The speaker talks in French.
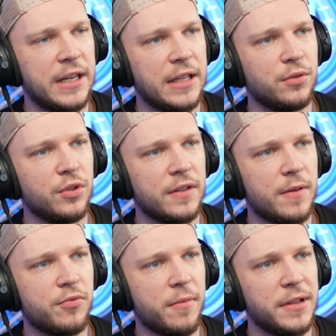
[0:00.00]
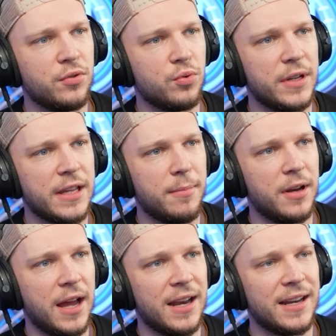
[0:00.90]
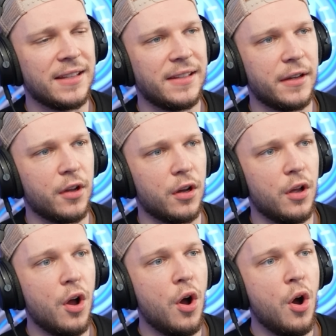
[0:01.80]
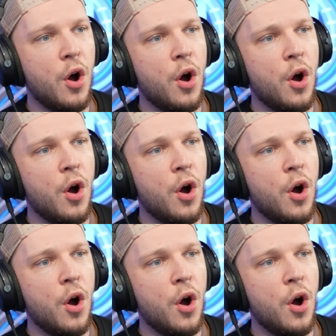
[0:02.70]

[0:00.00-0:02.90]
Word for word: Et là, dedans, il va pouvoir mettre du coup les câbles à l'intérieur. Oh.